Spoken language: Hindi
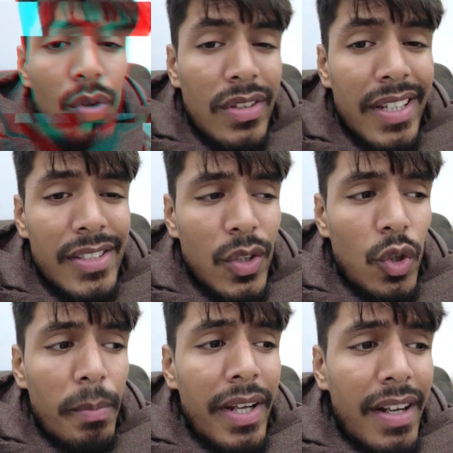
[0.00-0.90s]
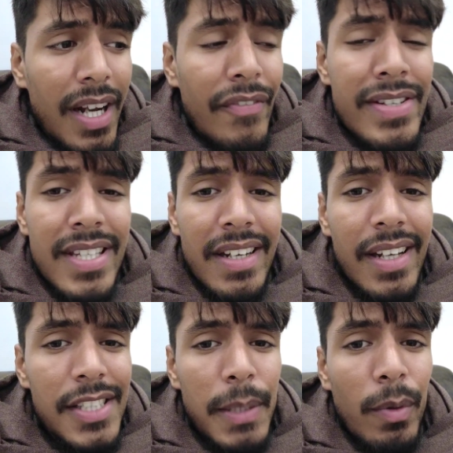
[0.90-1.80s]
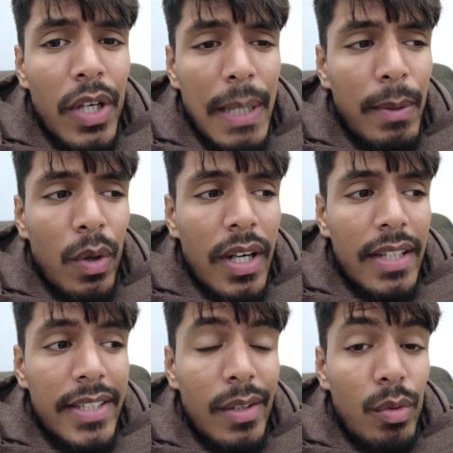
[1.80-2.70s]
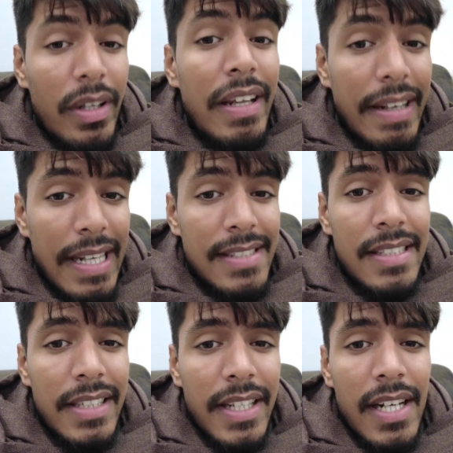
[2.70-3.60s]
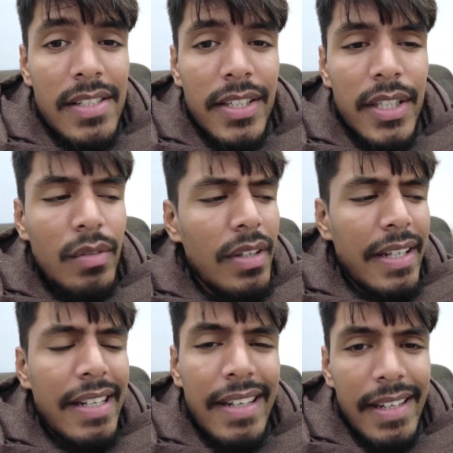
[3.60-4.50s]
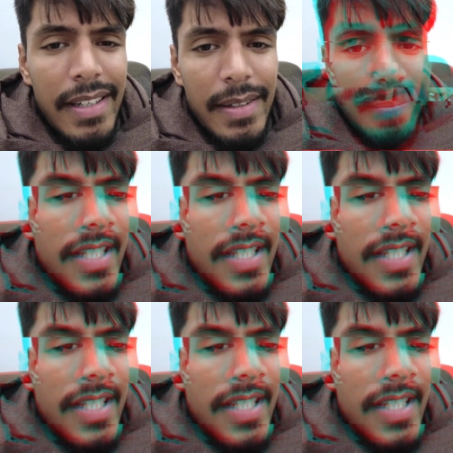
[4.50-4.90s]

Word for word: और दर्शकों में काफी सारे अजीबो गरीब लोग आते हैं उनके रिएक्शन दिखा सकते हो लेकिन नहीं